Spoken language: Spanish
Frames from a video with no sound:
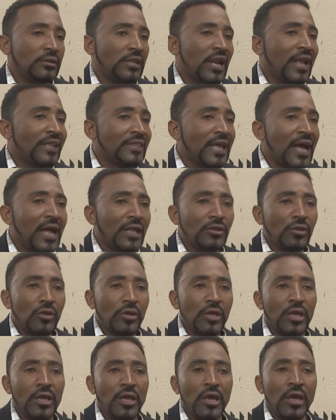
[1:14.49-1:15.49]

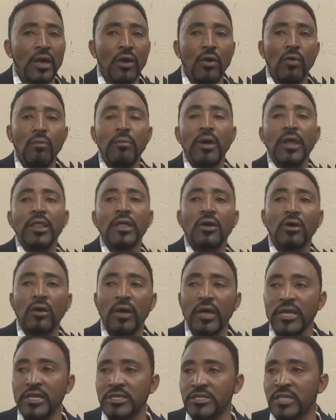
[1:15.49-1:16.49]
tratando de que un médico
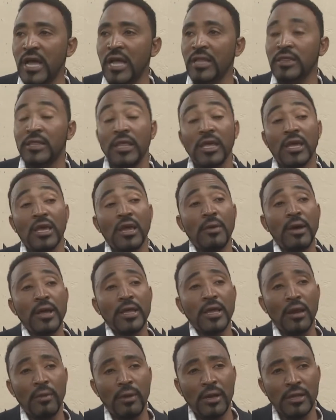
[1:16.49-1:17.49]
legista, antes de que
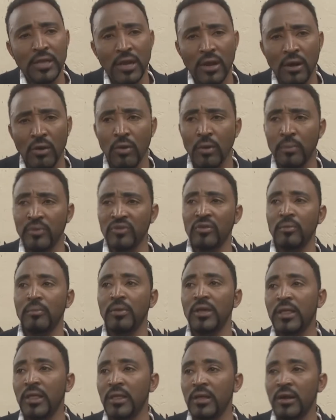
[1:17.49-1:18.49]
vaya a levantar el cuerpo sin
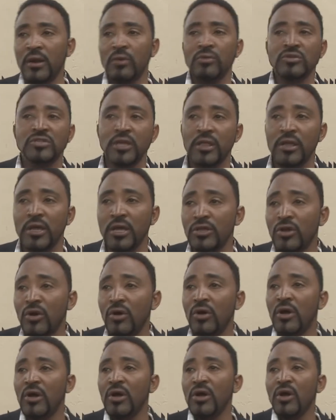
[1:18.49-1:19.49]
vida de Raúl
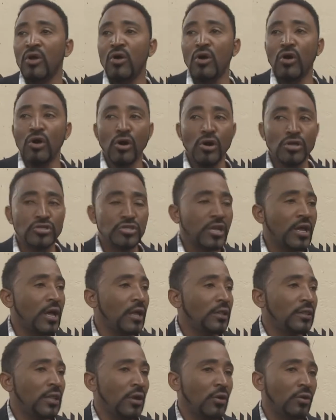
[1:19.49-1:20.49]
Cedeño,
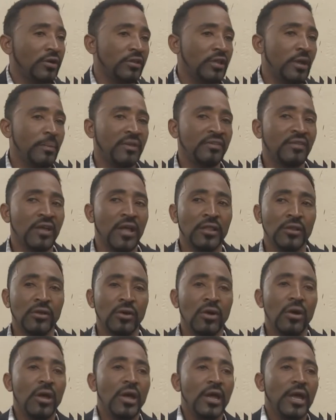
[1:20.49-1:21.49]
conozcan de lo que está
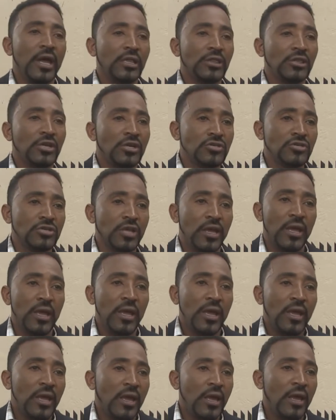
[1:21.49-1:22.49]
pasando. Entonces,
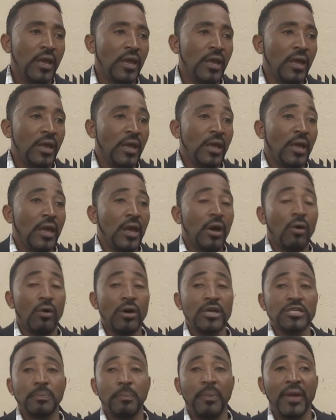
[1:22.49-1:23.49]
eh,
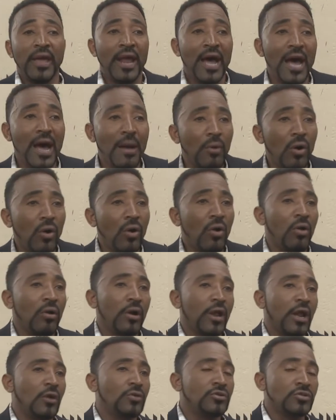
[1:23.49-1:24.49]
o esperamos o
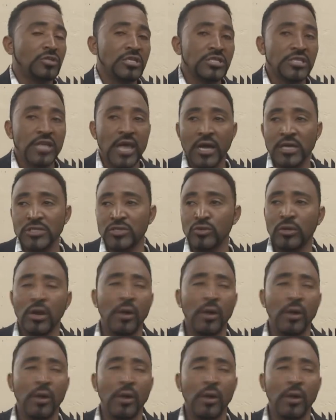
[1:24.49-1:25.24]
que la justicia haga su